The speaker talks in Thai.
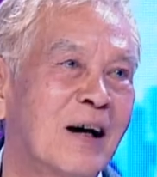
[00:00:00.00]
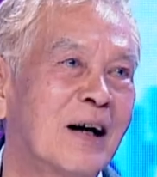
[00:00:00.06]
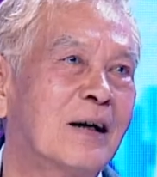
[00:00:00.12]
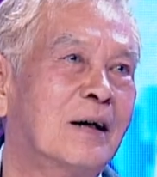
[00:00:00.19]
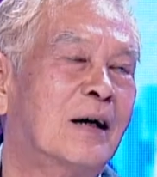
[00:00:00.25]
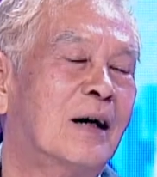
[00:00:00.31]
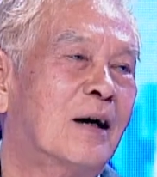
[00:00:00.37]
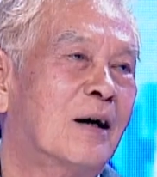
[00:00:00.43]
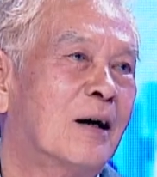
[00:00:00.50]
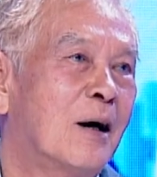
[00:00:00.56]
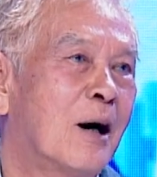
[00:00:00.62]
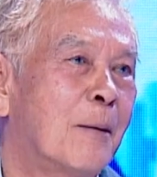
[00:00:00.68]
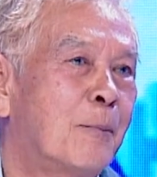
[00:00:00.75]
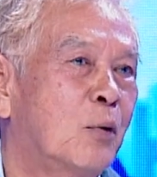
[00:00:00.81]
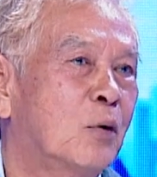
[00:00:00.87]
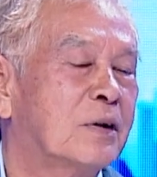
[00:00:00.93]
ว่า
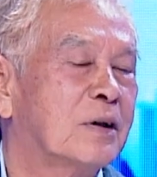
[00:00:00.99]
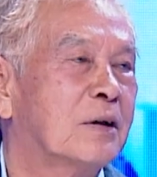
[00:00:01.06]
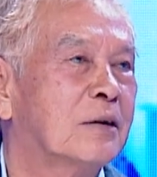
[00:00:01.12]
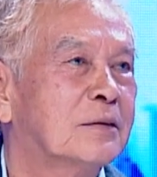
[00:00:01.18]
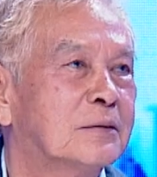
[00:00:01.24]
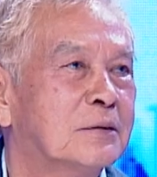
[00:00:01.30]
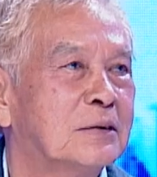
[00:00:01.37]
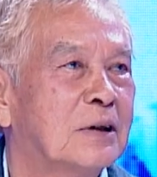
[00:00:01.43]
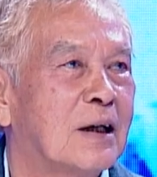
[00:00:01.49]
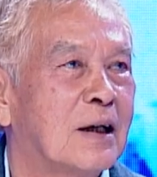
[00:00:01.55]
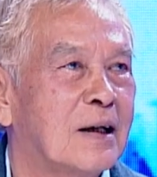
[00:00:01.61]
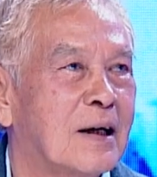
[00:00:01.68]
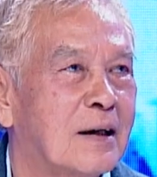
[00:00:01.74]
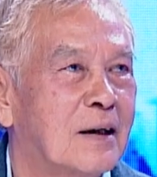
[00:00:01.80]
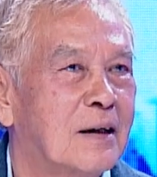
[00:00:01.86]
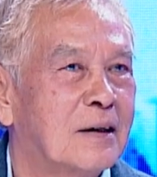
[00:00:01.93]
พูดถึง
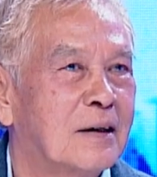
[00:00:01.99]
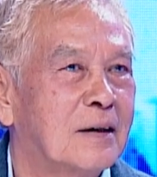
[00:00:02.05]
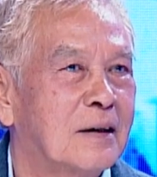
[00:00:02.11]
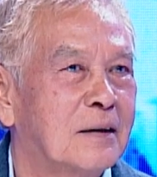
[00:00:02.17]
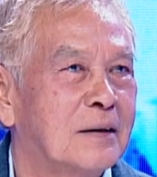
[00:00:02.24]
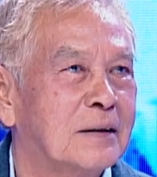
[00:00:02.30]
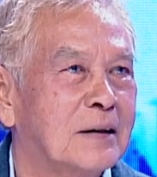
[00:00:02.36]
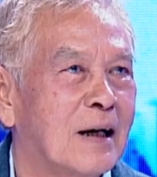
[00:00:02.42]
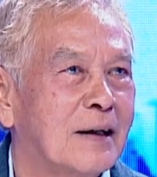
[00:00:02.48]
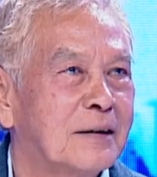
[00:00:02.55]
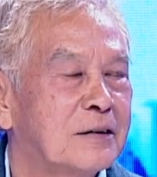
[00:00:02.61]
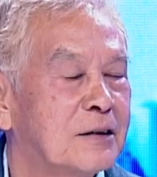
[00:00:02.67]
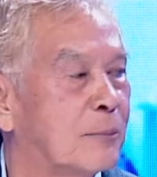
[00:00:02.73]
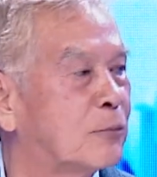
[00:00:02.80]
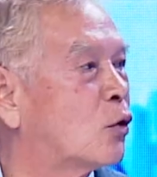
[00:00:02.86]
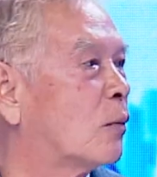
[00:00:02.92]
การ
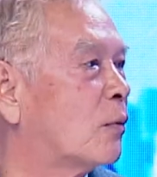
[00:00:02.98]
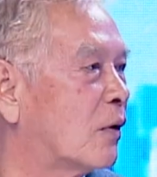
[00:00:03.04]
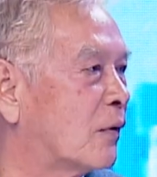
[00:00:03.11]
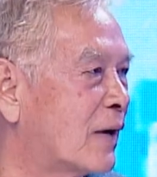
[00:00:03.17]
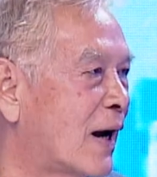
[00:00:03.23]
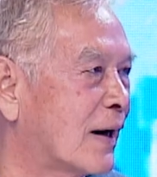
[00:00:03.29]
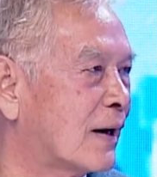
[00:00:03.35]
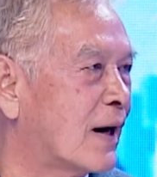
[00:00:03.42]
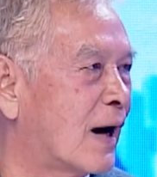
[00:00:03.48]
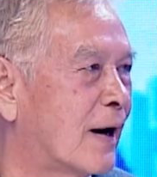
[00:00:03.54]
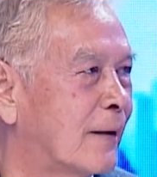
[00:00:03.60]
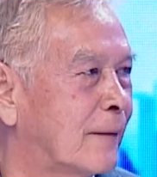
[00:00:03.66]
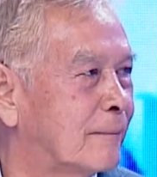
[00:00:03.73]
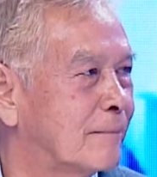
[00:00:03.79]
เสื่อมโทรมของร่างกาย